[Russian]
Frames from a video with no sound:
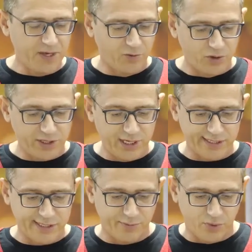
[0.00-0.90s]
И вот
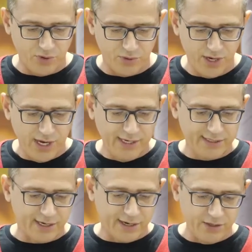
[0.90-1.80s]
я с тобою,
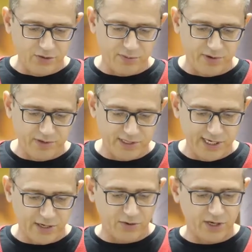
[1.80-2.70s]
и сохраню тебя
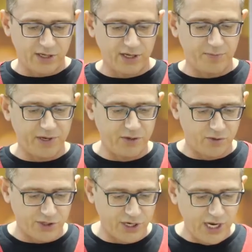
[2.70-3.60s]
везде, куда ты не
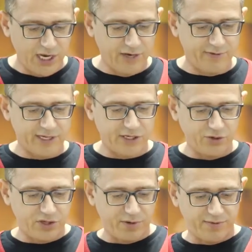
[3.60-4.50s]
пойдешь, и
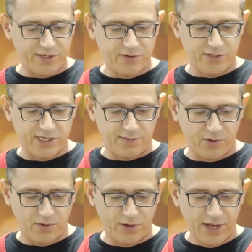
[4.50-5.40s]
возвращу тебя в сию
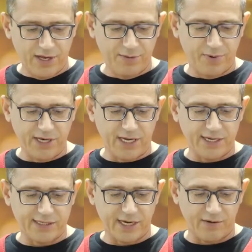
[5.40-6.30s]
землю, ибо я
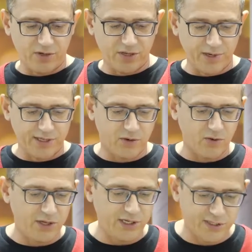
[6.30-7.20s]
не оставлю тебя,
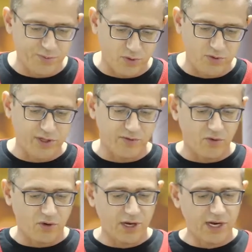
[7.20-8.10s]
доколе не исполню
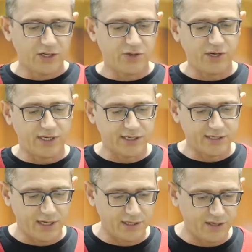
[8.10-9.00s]
того, что я
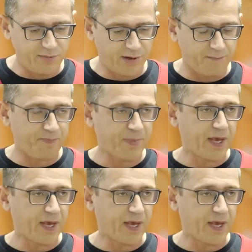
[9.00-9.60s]
сказал тебе».